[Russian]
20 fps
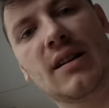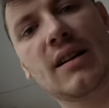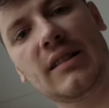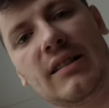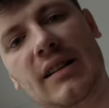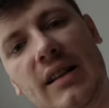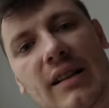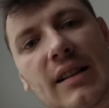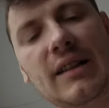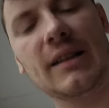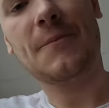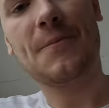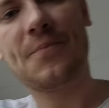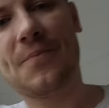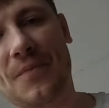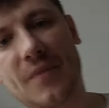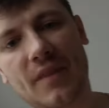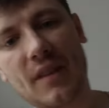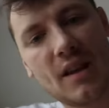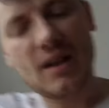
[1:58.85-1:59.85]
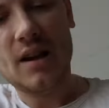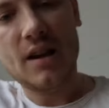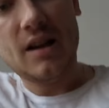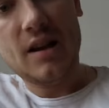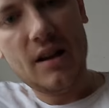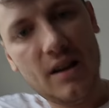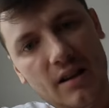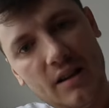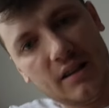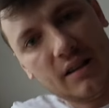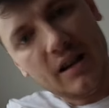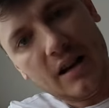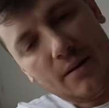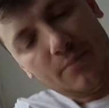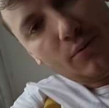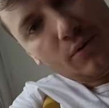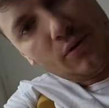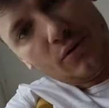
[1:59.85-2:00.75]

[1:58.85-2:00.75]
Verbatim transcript: каталкой. Я